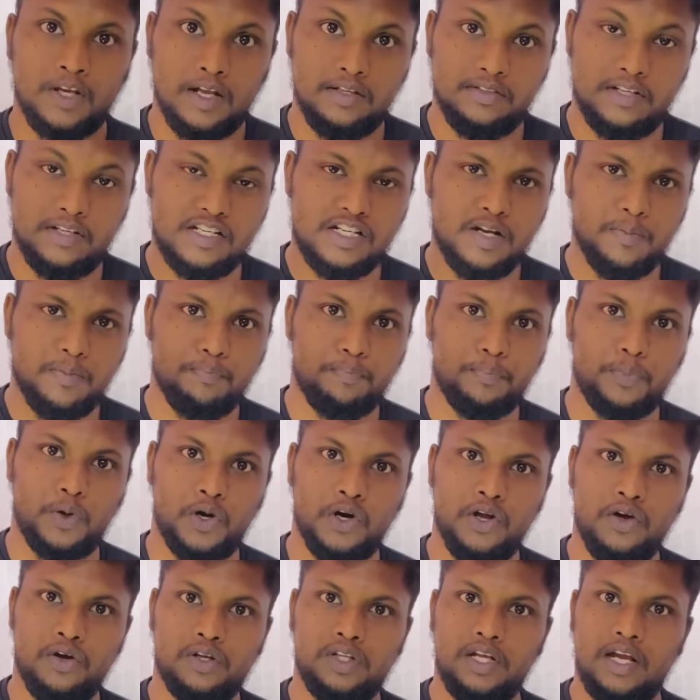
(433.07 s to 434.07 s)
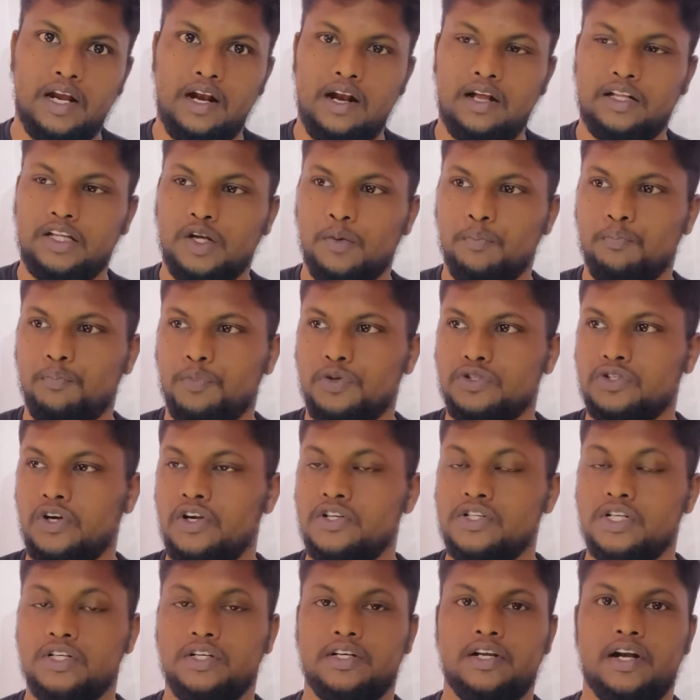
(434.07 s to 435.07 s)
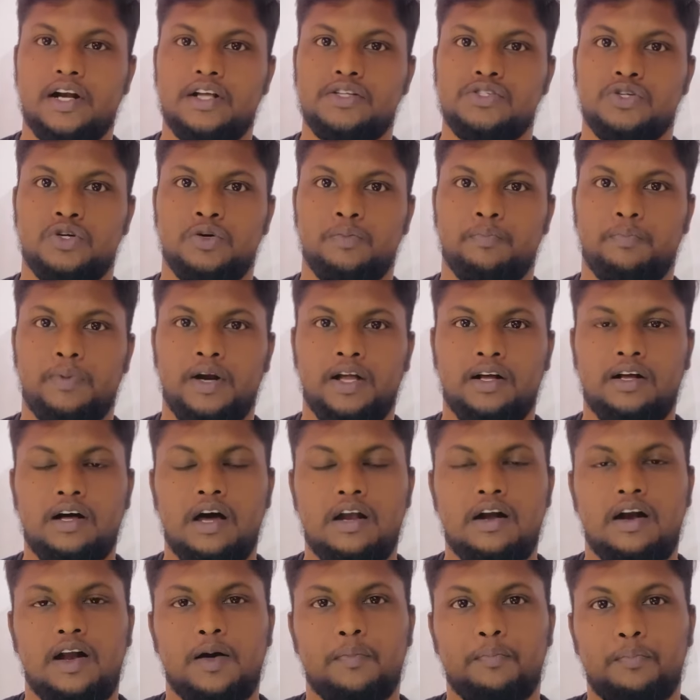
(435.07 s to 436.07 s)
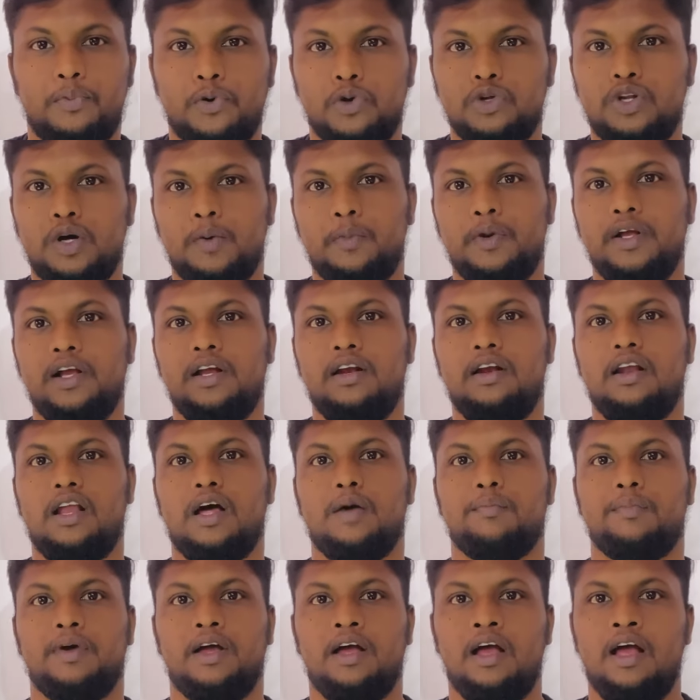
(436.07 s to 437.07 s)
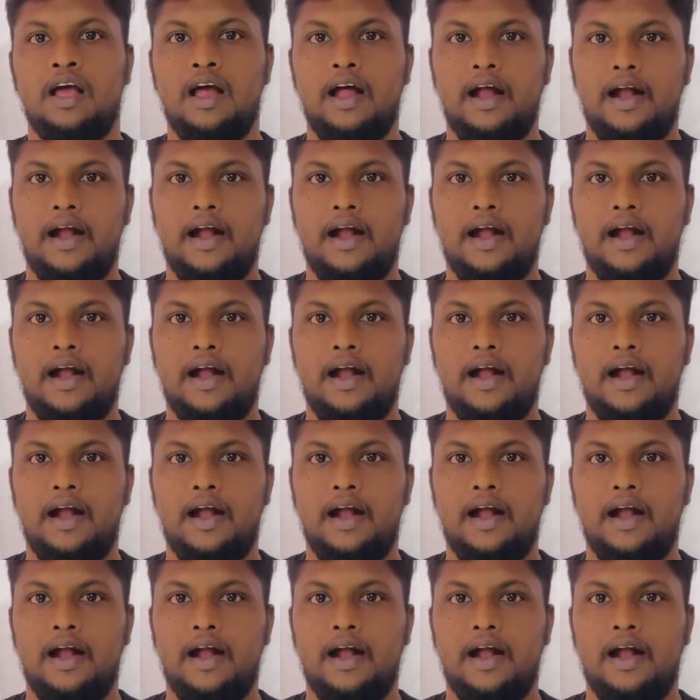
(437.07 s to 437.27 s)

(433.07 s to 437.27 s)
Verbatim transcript: ஜஸ்ட் பணம் இருந்தால் எல்லாத்துக்கும் சொல்யூஷன் கிடச்சிரும் பணக்காரான போதும் அப்படின்னு இல்லாமல்